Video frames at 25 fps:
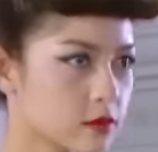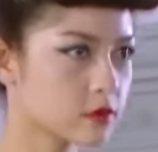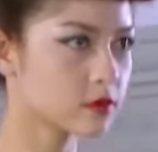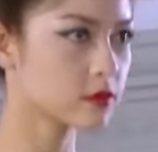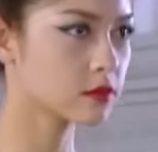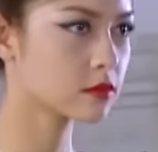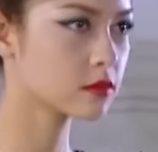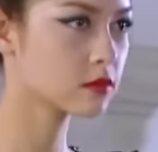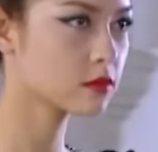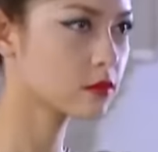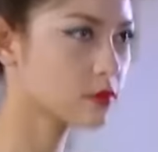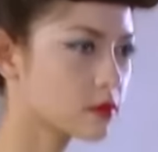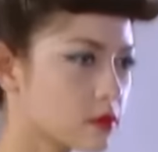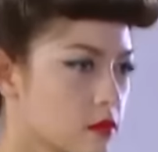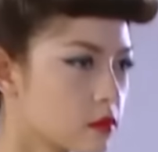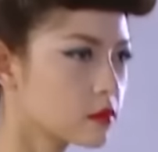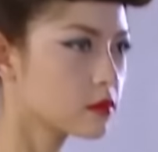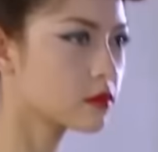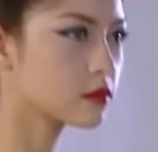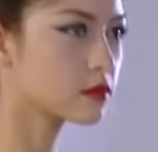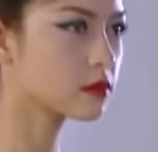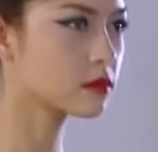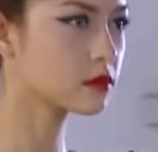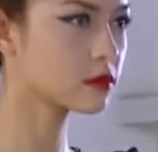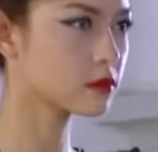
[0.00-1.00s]
ด้วยแบบครั้งแรกเรา
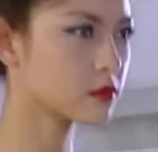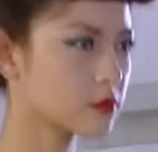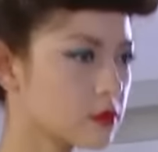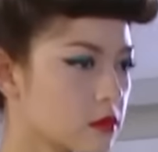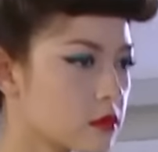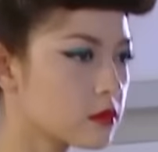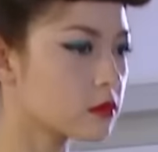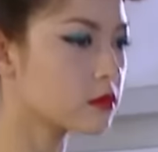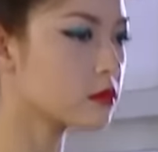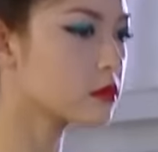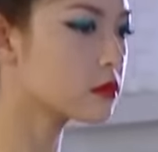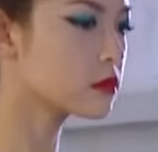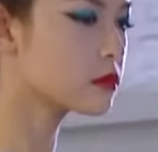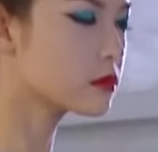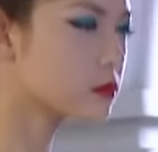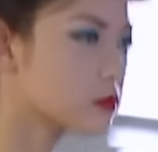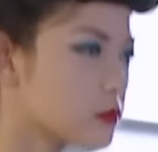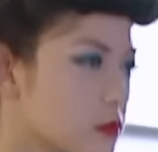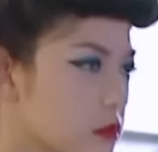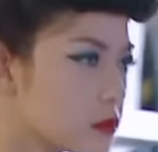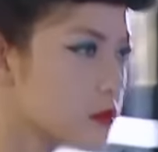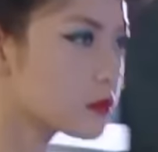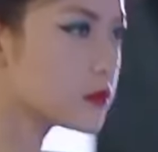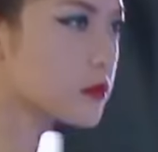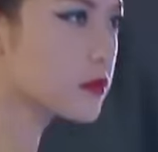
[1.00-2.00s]
มาเจอป้าตือเลยก็
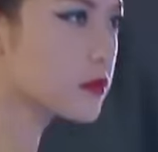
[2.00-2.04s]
